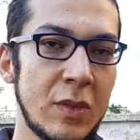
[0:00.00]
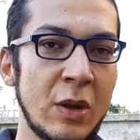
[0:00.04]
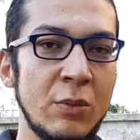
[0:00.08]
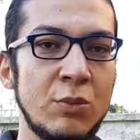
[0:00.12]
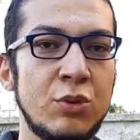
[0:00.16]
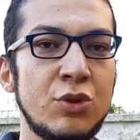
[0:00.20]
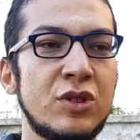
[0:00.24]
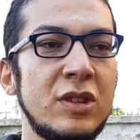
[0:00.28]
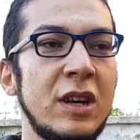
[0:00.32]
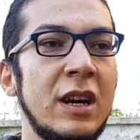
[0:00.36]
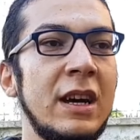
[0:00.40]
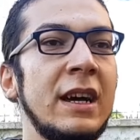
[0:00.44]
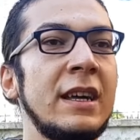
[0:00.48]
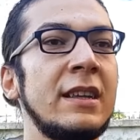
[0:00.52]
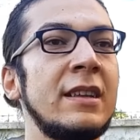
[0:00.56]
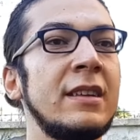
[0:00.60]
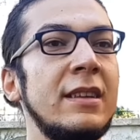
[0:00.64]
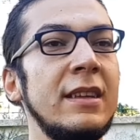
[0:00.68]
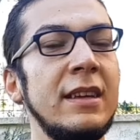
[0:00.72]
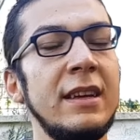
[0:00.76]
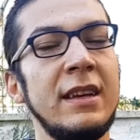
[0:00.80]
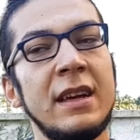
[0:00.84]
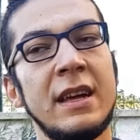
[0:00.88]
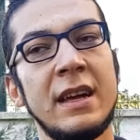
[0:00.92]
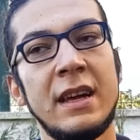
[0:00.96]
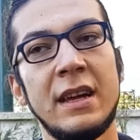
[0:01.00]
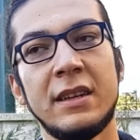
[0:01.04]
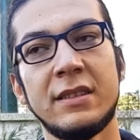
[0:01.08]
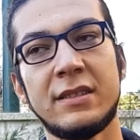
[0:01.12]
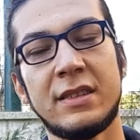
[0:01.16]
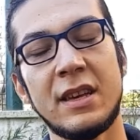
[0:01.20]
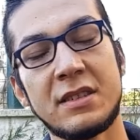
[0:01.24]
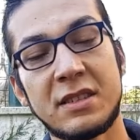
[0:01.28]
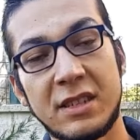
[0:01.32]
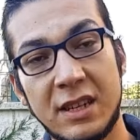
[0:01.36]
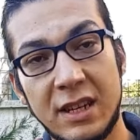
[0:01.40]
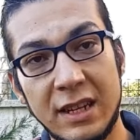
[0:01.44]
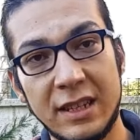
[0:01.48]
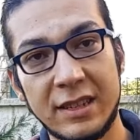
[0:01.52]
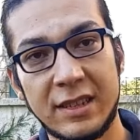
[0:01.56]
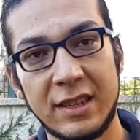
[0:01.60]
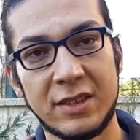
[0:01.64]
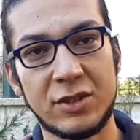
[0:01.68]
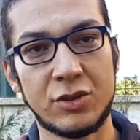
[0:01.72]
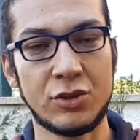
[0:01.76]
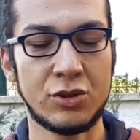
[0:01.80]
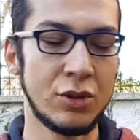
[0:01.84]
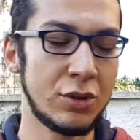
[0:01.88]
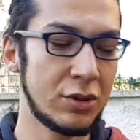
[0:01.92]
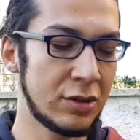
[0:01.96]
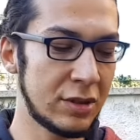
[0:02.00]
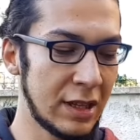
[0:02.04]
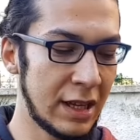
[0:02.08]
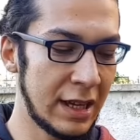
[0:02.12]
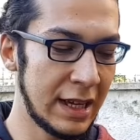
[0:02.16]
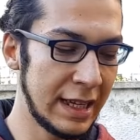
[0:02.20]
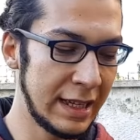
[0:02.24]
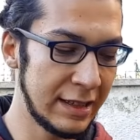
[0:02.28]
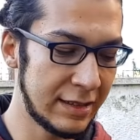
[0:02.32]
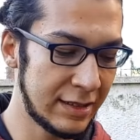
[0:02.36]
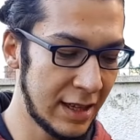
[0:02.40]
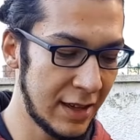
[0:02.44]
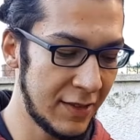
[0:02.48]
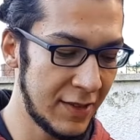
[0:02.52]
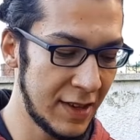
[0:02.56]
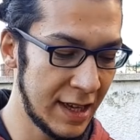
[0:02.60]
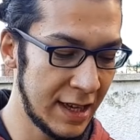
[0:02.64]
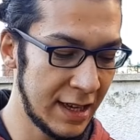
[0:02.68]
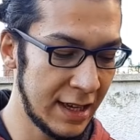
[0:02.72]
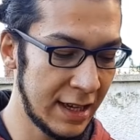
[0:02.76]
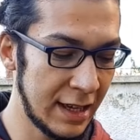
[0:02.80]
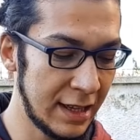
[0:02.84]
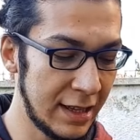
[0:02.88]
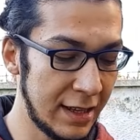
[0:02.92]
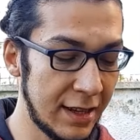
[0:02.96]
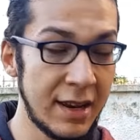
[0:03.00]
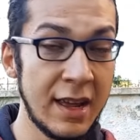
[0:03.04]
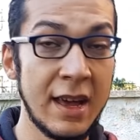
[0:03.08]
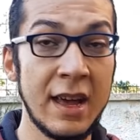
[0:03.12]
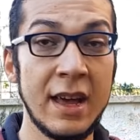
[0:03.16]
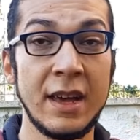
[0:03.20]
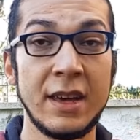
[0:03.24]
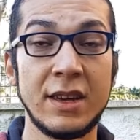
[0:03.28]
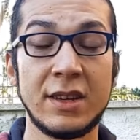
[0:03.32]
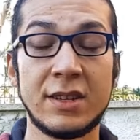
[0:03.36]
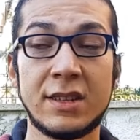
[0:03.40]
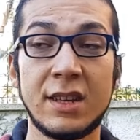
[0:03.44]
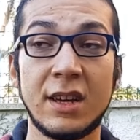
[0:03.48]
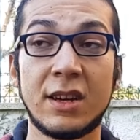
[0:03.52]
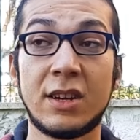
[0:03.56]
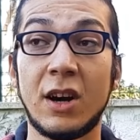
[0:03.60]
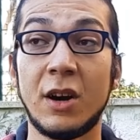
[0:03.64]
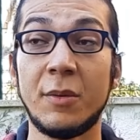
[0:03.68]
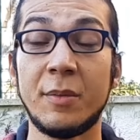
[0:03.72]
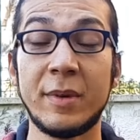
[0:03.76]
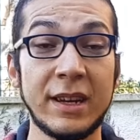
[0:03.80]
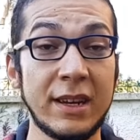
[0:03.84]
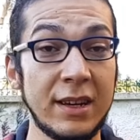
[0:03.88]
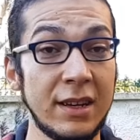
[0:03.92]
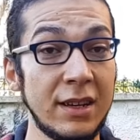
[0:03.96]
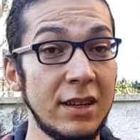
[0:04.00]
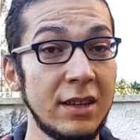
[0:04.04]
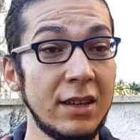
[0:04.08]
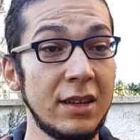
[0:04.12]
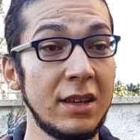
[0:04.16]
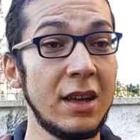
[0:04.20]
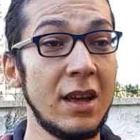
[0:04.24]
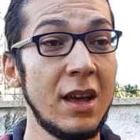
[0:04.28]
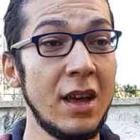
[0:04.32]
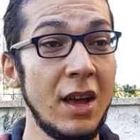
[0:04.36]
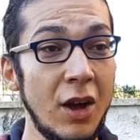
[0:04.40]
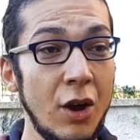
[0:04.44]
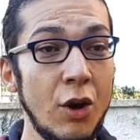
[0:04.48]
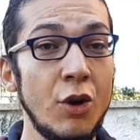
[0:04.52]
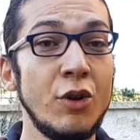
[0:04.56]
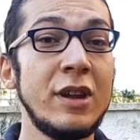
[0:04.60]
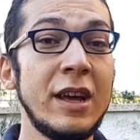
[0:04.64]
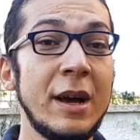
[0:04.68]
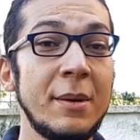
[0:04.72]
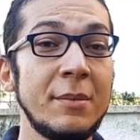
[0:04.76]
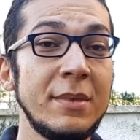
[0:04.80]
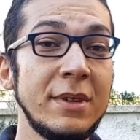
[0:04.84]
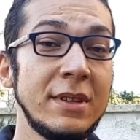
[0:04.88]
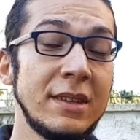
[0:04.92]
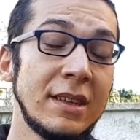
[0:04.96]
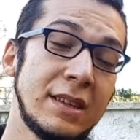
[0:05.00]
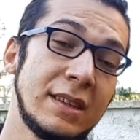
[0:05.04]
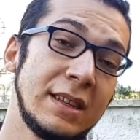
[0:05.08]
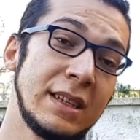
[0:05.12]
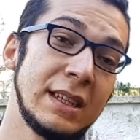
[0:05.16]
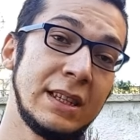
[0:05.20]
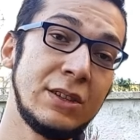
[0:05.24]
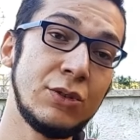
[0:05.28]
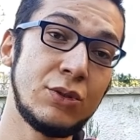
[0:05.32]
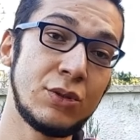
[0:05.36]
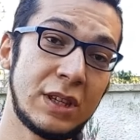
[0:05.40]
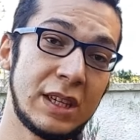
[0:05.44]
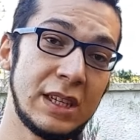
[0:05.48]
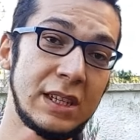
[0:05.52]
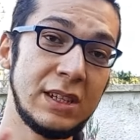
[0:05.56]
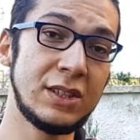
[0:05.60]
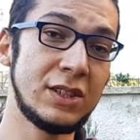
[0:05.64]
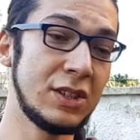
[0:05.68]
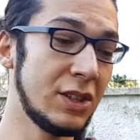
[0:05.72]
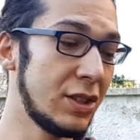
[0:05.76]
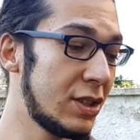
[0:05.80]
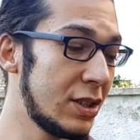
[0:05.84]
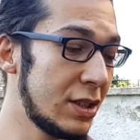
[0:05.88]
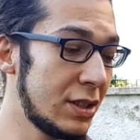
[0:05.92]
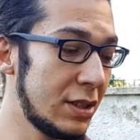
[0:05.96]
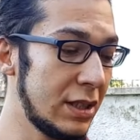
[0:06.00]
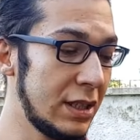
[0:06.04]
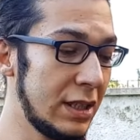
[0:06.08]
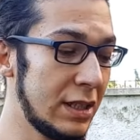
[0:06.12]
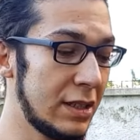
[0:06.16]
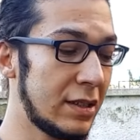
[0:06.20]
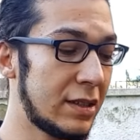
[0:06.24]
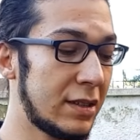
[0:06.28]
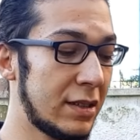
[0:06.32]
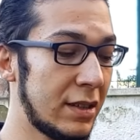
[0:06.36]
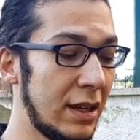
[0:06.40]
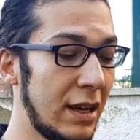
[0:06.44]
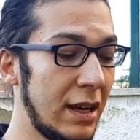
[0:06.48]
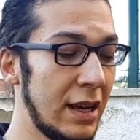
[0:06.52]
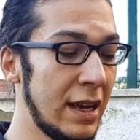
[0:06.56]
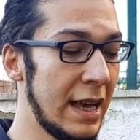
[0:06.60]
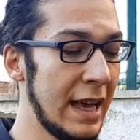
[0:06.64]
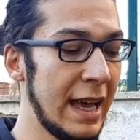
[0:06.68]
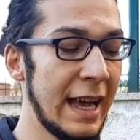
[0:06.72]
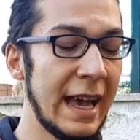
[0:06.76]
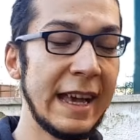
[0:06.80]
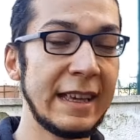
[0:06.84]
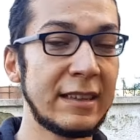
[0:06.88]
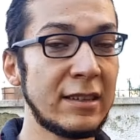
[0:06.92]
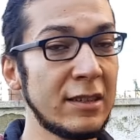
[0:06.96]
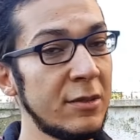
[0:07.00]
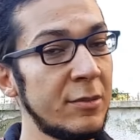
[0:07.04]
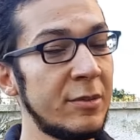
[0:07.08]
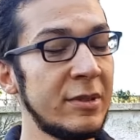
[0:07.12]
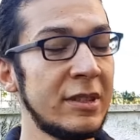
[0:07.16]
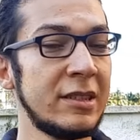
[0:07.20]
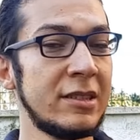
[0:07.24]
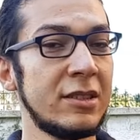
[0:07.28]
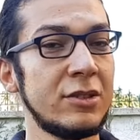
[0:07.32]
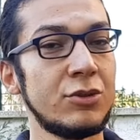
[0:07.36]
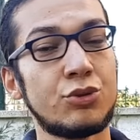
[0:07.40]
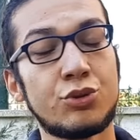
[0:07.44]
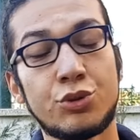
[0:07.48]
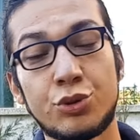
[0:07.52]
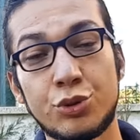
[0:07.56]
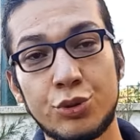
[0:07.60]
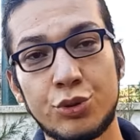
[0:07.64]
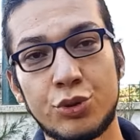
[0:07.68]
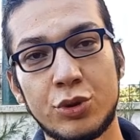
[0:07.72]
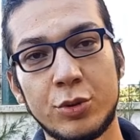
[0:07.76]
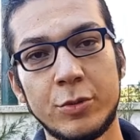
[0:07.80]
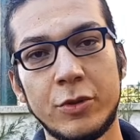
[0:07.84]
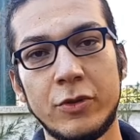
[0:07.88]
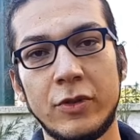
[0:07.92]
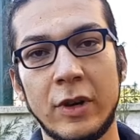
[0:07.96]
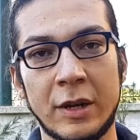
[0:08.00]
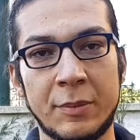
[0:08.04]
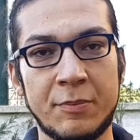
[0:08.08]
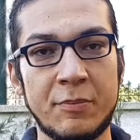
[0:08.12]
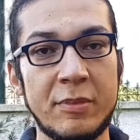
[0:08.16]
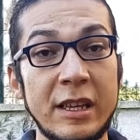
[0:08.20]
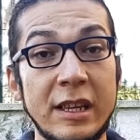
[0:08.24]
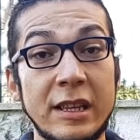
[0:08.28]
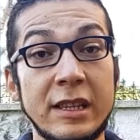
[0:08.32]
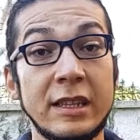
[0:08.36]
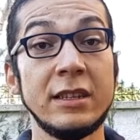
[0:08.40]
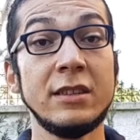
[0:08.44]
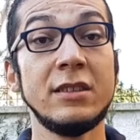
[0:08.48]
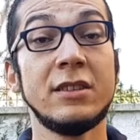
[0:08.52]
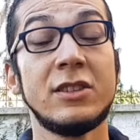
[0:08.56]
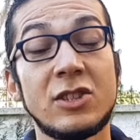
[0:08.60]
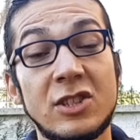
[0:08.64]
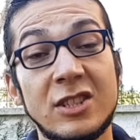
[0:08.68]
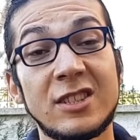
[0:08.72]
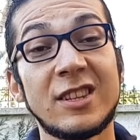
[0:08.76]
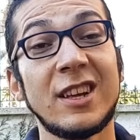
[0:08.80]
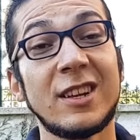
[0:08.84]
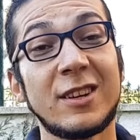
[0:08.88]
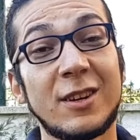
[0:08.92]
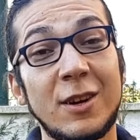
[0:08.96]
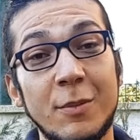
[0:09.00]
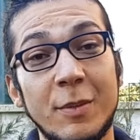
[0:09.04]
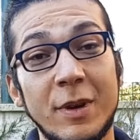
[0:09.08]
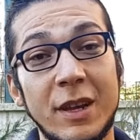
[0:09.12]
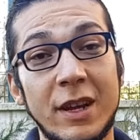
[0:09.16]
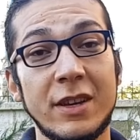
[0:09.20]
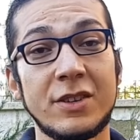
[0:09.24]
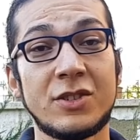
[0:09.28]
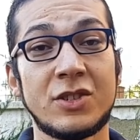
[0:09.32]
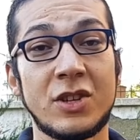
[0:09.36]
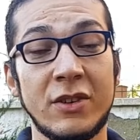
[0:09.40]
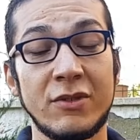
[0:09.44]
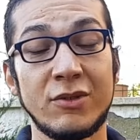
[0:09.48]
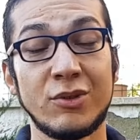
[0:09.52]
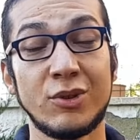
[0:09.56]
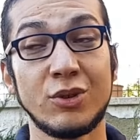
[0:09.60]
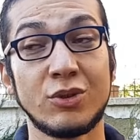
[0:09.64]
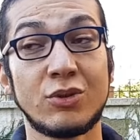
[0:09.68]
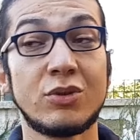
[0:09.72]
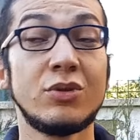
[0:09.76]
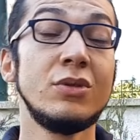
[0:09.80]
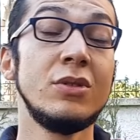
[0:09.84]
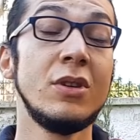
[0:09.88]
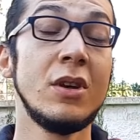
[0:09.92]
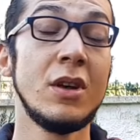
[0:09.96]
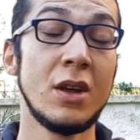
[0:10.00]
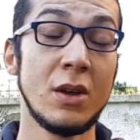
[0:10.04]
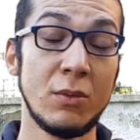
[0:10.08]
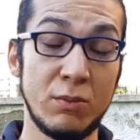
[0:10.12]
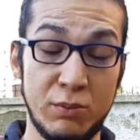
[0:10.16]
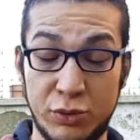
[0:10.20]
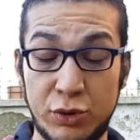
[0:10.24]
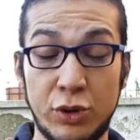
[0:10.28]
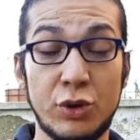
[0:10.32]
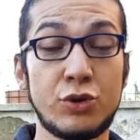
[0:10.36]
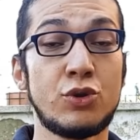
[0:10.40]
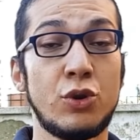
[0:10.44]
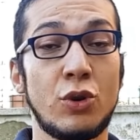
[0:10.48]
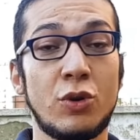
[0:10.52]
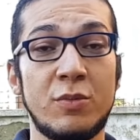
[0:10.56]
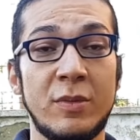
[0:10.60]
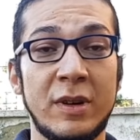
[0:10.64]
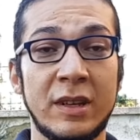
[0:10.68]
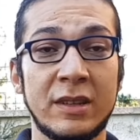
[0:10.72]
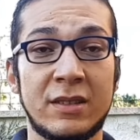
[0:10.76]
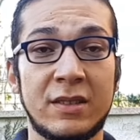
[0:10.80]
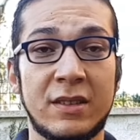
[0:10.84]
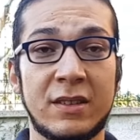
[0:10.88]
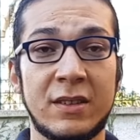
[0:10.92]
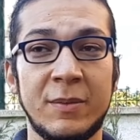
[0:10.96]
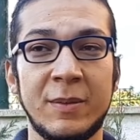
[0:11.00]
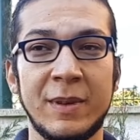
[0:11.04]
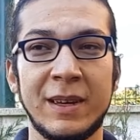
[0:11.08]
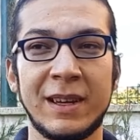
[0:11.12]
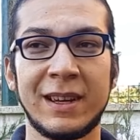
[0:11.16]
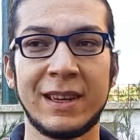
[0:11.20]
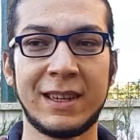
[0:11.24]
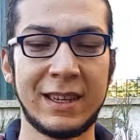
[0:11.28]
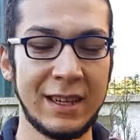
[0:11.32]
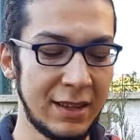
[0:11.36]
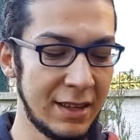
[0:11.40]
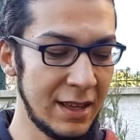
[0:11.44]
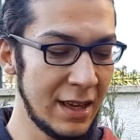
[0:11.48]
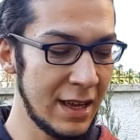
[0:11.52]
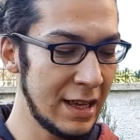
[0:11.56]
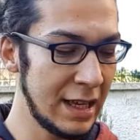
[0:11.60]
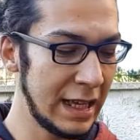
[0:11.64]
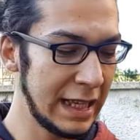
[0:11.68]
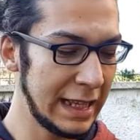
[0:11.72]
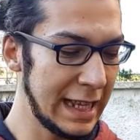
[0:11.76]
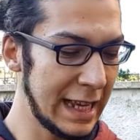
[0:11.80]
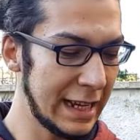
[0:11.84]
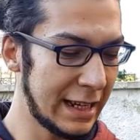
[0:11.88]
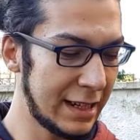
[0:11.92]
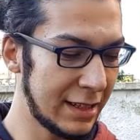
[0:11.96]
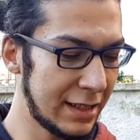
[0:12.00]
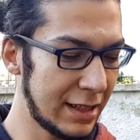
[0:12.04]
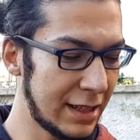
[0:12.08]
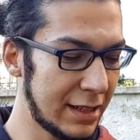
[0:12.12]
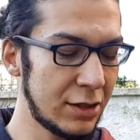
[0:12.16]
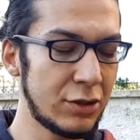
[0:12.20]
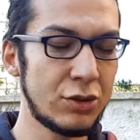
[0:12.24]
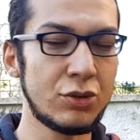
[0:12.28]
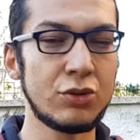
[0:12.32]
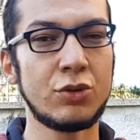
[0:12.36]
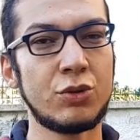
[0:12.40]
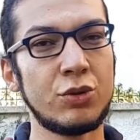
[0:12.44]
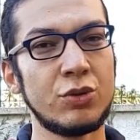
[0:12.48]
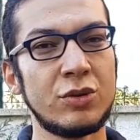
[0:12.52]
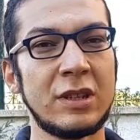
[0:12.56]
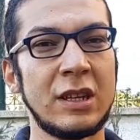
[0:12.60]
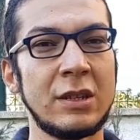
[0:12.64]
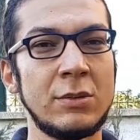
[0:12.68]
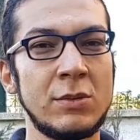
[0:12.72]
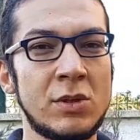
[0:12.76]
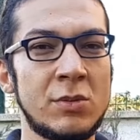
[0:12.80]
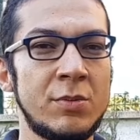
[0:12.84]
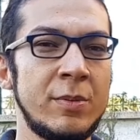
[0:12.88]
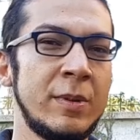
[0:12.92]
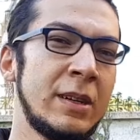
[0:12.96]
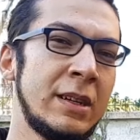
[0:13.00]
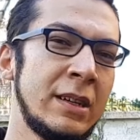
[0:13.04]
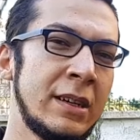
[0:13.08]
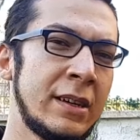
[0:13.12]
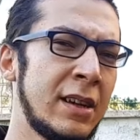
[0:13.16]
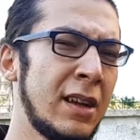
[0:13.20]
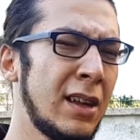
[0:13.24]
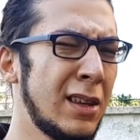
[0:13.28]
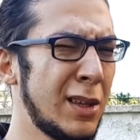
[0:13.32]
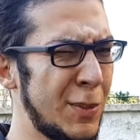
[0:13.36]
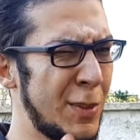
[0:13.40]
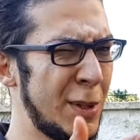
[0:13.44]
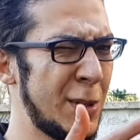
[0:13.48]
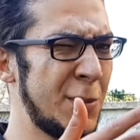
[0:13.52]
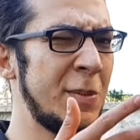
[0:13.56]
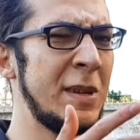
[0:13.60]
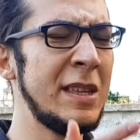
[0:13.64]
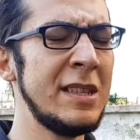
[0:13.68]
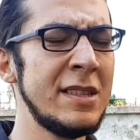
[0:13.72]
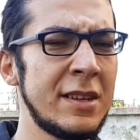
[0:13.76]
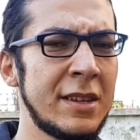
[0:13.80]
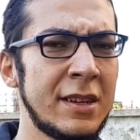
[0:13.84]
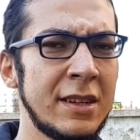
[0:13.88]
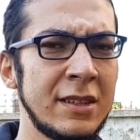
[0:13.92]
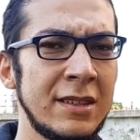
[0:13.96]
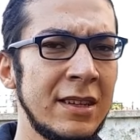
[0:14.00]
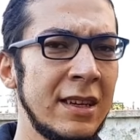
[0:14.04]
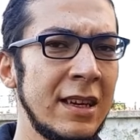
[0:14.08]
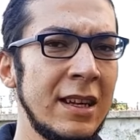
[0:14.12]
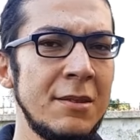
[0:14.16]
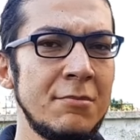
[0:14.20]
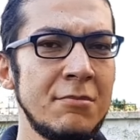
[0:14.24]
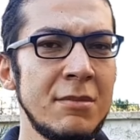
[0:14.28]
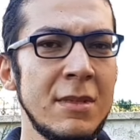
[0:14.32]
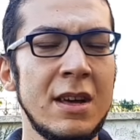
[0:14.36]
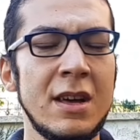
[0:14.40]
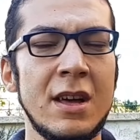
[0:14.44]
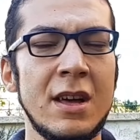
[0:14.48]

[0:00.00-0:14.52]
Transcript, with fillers: Bu sayede de ses kalitesi çok daha iyi seviyeye gelir. İşte kamera Önemli de değil de o geniş açılının yanı sıra Hasselblad'in True Zoom'u var. Bildiğin dijital kameraya çeviriyorsun. Bu da çok mantıklı bir hareket. Ne kadar? 971 lira. Hadi biz 1000 lira diyelim.